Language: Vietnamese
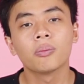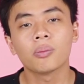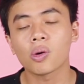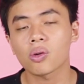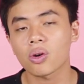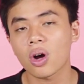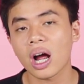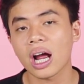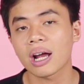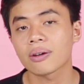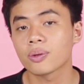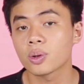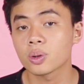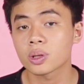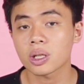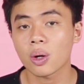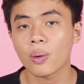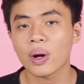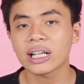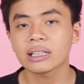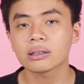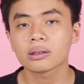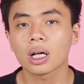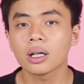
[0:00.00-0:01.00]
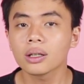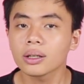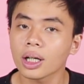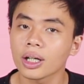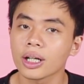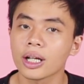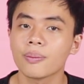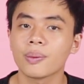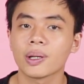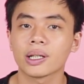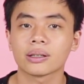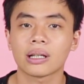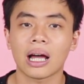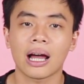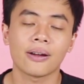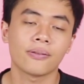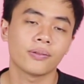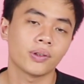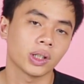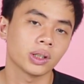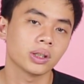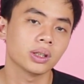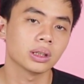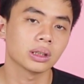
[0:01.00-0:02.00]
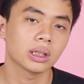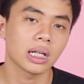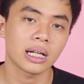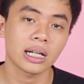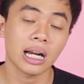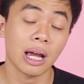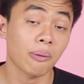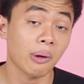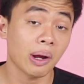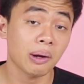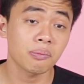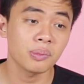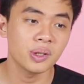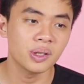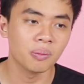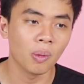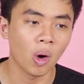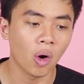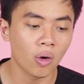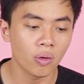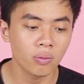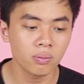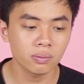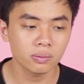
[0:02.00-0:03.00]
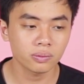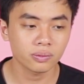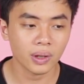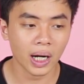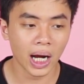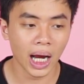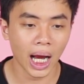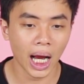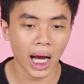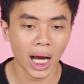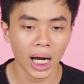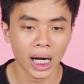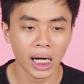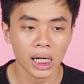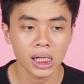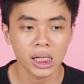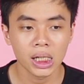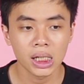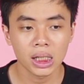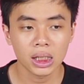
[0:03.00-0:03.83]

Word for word: một con iPhone 6s tới thời điểm hiện tại vẫn được lên iOS 14 và